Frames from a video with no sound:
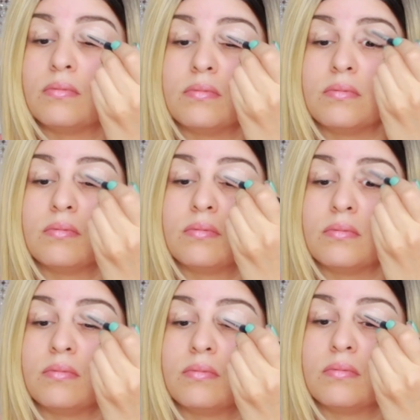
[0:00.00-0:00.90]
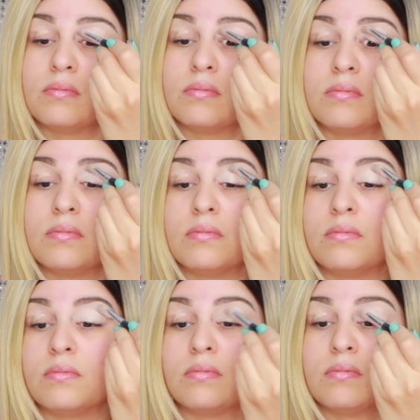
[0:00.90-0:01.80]
eh, se
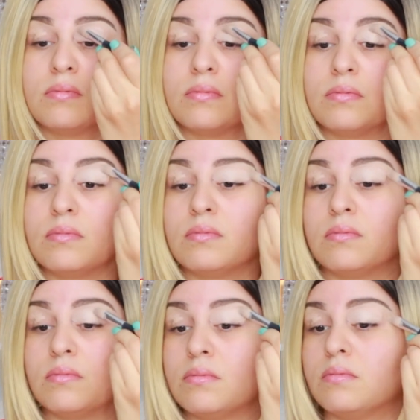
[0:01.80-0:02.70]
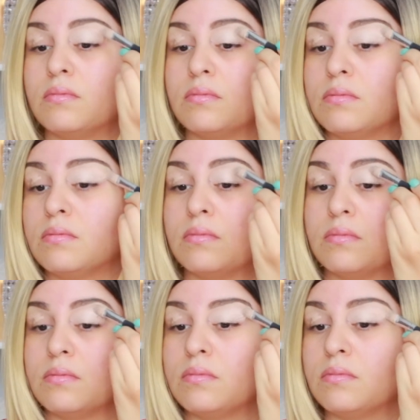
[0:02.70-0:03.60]
empletifica más.
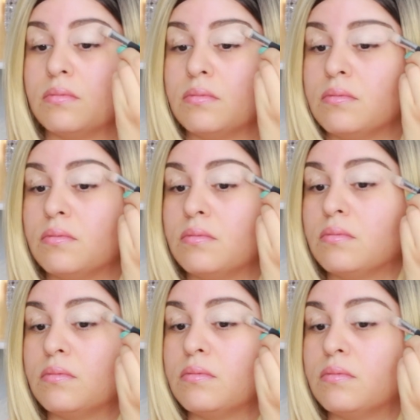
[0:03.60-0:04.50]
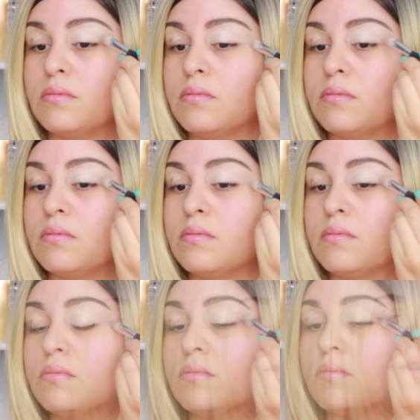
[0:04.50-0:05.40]
Eh, se riega un poco
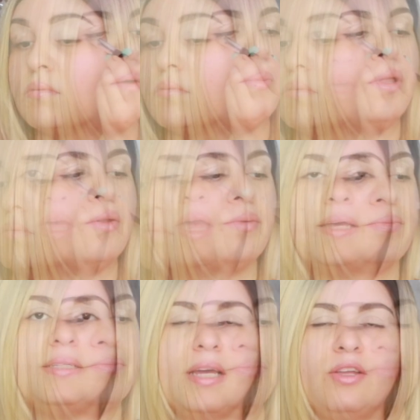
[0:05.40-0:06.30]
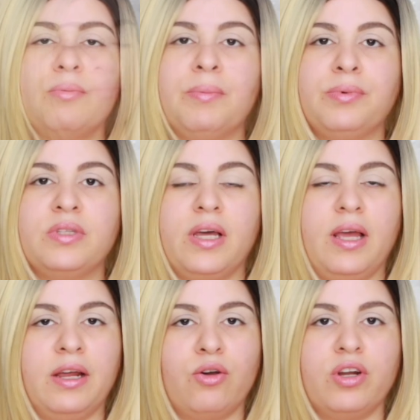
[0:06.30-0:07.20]
más rápido. Ya yo me
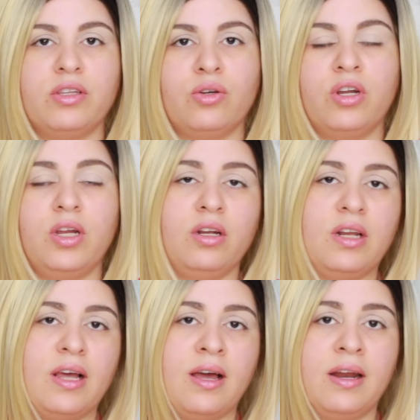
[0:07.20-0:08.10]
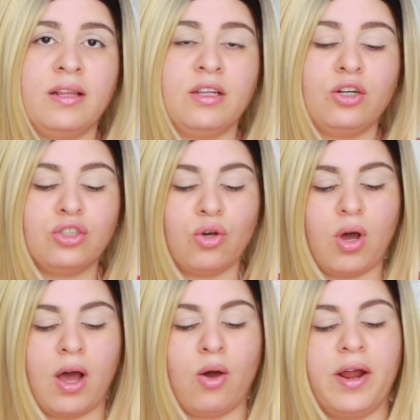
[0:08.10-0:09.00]
puse el corrector en la área de los
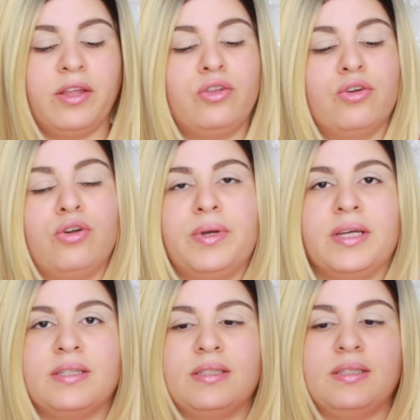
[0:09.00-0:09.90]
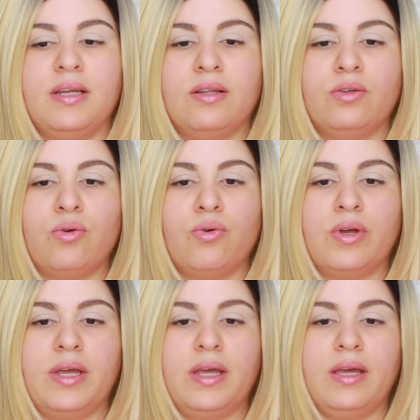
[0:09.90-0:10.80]
ojos. Ahora yo lo voy a estar sellando
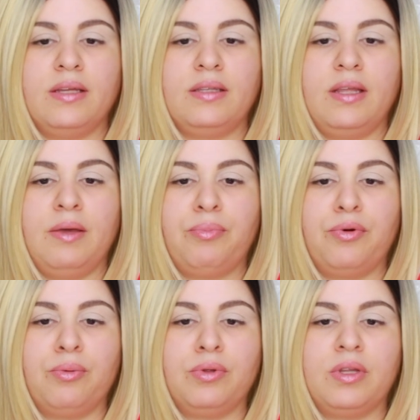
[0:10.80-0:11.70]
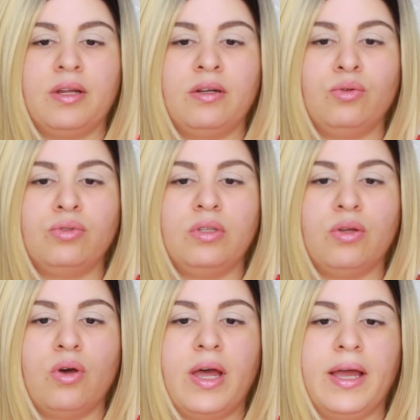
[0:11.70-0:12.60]
con este polvo
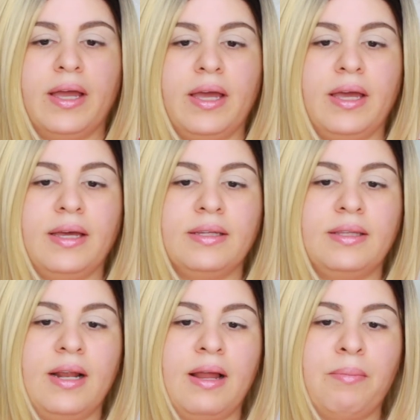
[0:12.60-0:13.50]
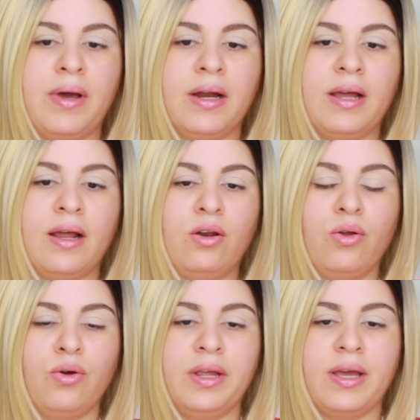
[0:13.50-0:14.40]
translúcido que es de la marca
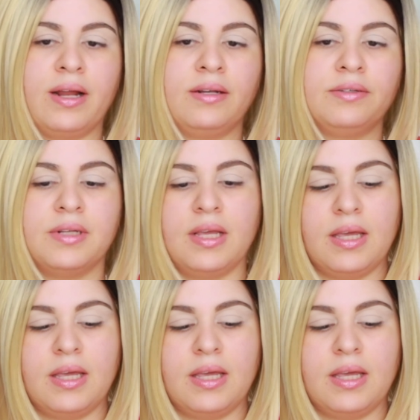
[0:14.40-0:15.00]
L'Oreal